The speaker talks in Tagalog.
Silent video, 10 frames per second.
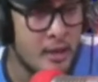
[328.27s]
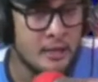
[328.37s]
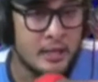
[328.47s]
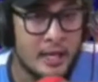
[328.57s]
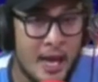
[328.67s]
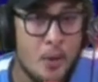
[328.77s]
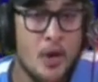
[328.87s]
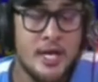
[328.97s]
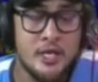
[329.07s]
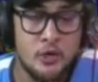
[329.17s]
Tan-awa
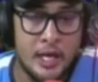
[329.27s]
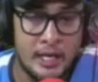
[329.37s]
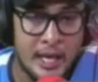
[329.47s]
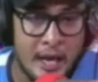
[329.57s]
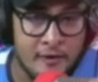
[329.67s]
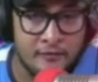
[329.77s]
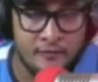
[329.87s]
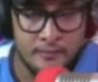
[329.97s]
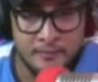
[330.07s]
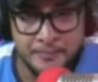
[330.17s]
ninyo ng live
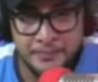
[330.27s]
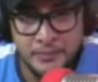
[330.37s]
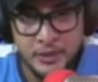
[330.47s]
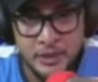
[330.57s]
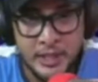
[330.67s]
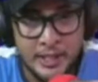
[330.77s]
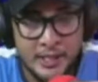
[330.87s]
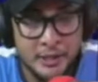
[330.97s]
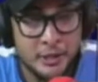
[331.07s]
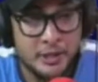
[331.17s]
sa
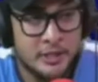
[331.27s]
K37.